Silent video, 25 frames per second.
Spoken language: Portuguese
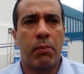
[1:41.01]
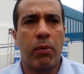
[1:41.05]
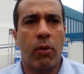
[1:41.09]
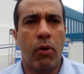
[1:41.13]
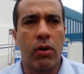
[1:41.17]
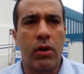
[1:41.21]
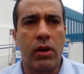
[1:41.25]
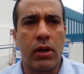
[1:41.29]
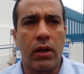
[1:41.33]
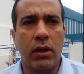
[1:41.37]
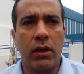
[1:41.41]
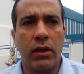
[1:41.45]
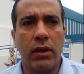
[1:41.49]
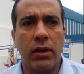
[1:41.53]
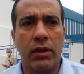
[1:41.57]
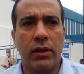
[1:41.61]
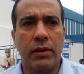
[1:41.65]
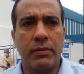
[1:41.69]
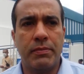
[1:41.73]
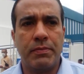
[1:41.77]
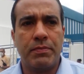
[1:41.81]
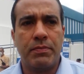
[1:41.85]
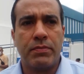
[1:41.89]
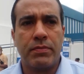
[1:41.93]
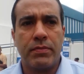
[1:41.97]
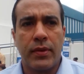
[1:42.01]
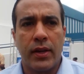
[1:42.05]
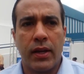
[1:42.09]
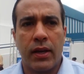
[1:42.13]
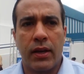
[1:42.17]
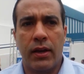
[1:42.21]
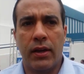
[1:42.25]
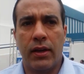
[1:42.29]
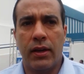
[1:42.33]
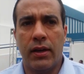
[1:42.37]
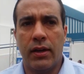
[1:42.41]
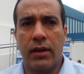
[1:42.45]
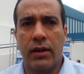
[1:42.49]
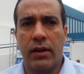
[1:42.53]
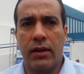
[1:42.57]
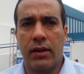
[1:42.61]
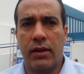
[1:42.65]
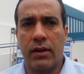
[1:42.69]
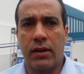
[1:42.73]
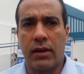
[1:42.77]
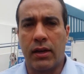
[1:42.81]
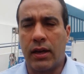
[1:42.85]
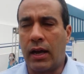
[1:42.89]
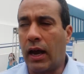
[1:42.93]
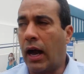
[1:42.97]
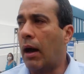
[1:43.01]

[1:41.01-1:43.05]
porque é,